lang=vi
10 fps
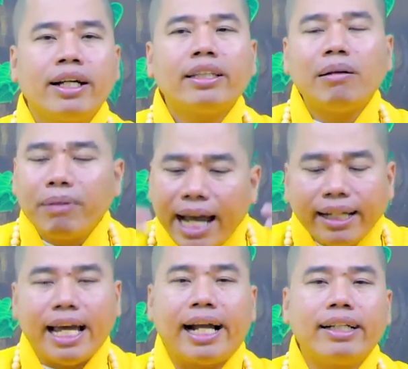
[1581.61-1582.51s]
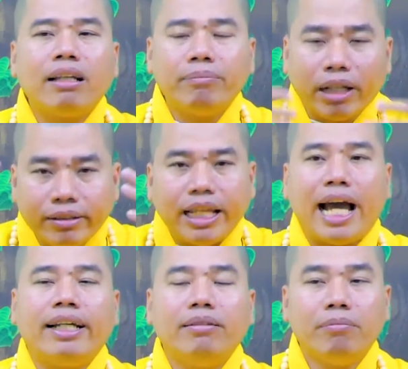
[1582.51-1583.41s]
cái tâm an lạc, cái tâm tự
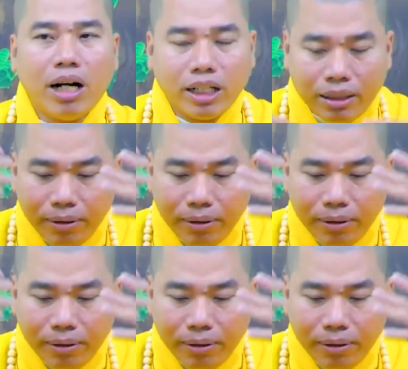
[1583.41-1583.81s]
tại, mừng